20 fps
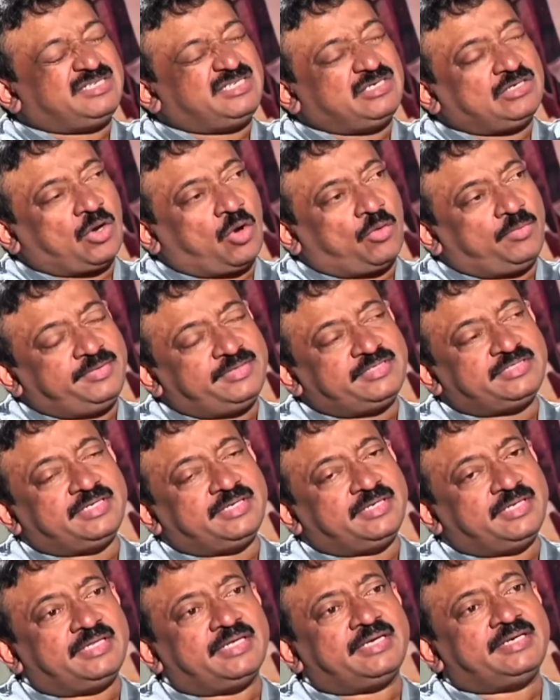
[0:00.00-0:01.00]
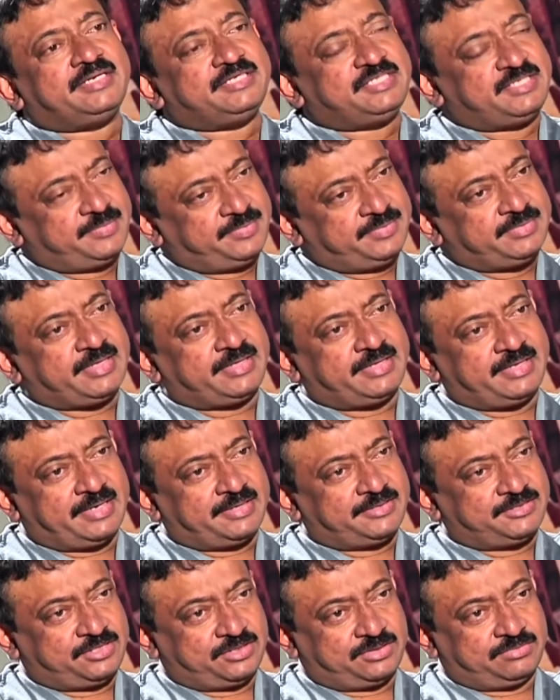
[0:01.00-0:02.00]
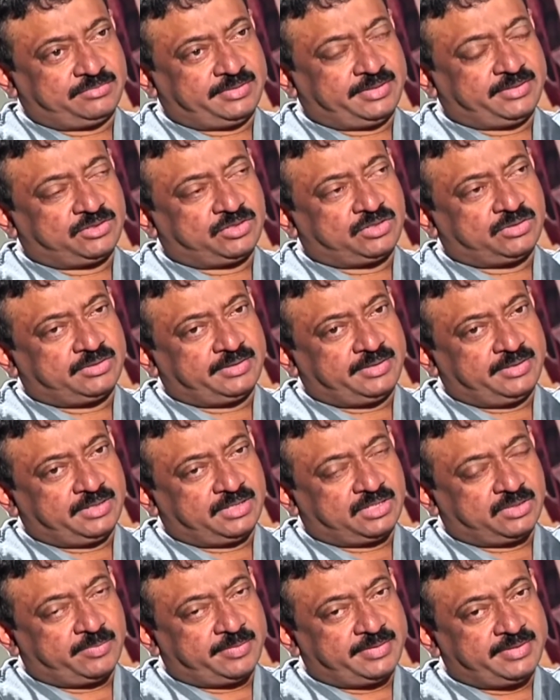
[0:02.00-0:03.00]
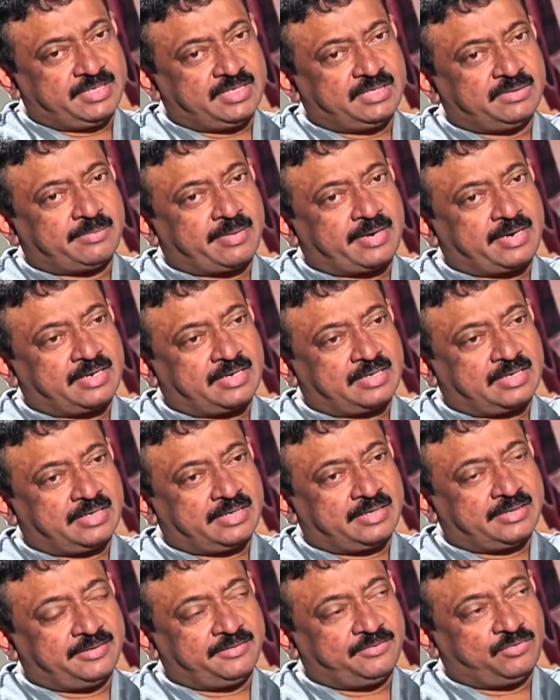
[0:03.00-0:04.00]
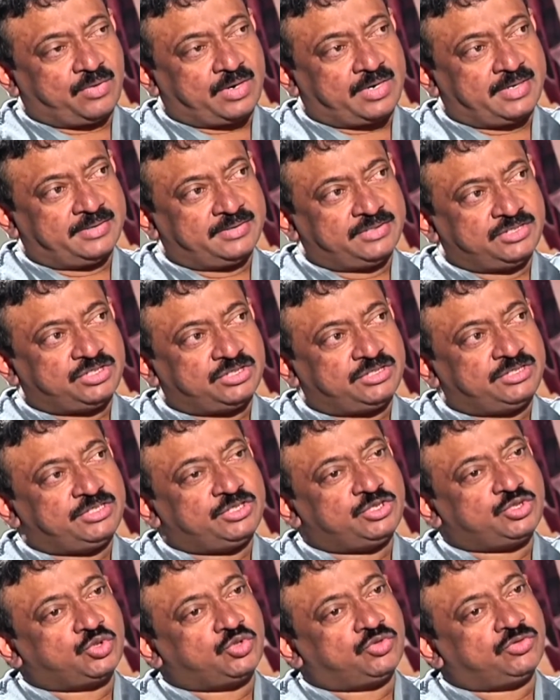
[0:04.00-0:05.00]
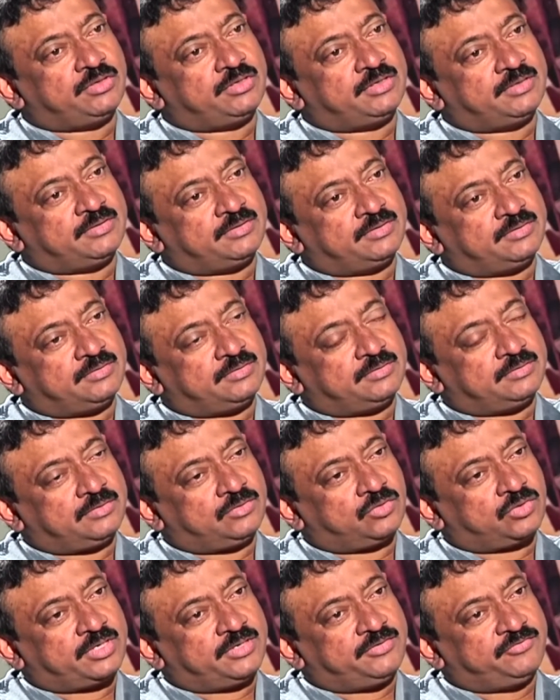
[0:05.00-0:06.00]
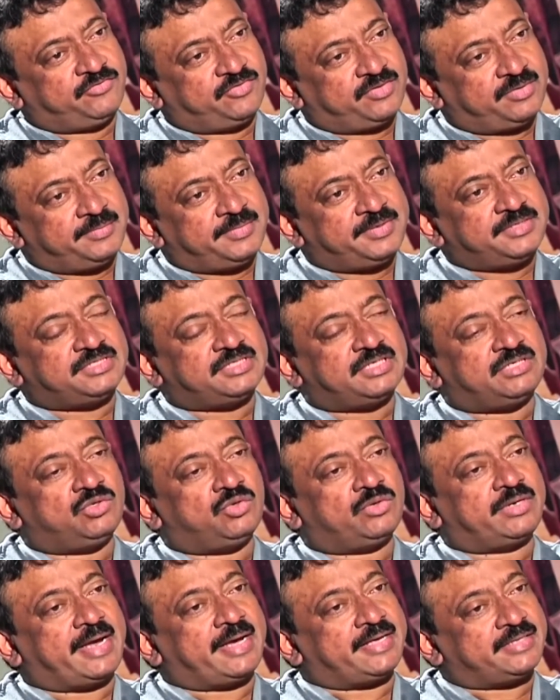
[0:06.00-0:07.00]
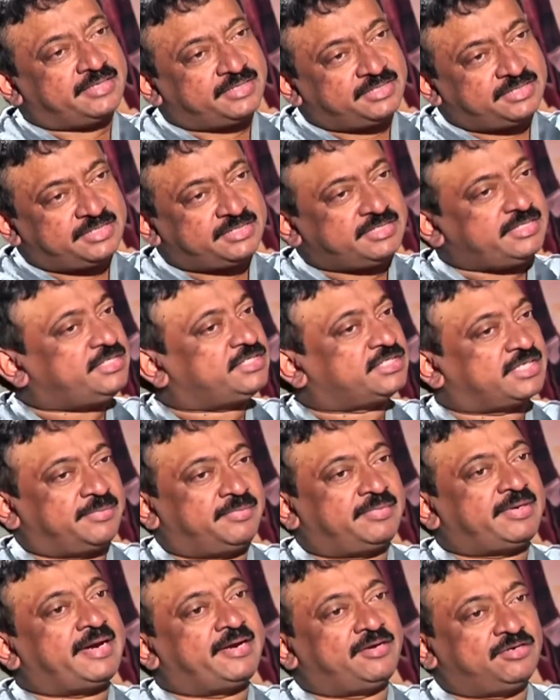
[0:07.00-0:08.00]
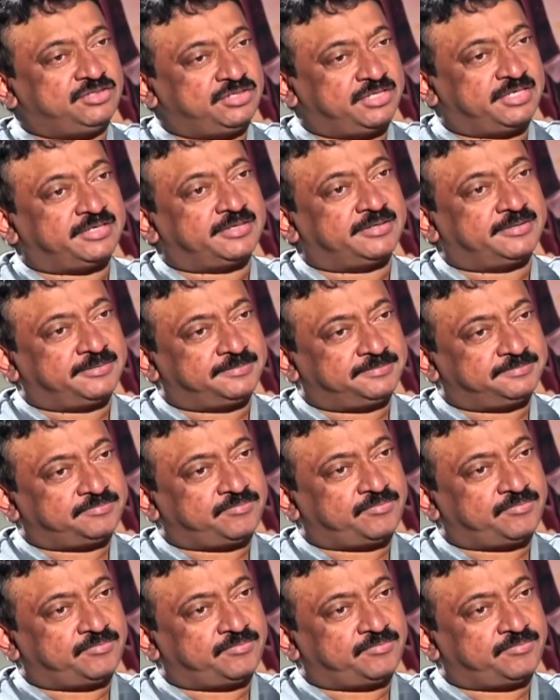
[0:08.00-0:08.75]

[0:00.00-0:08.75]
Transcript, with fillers: ఇది ఆబ్వియస్లీ ఇందాక నేను చెప్పింది అదే ఆన్సర్ ఎంత ఎంతమందిని మాట్లాడి వాళ్ళ నుంచి తీసుకున్న uh, ఒక ఇన్ఫర్మేషన్ గ్యాదర్ చేసి స్క్రిప్ట్ రాయడం జరిగింది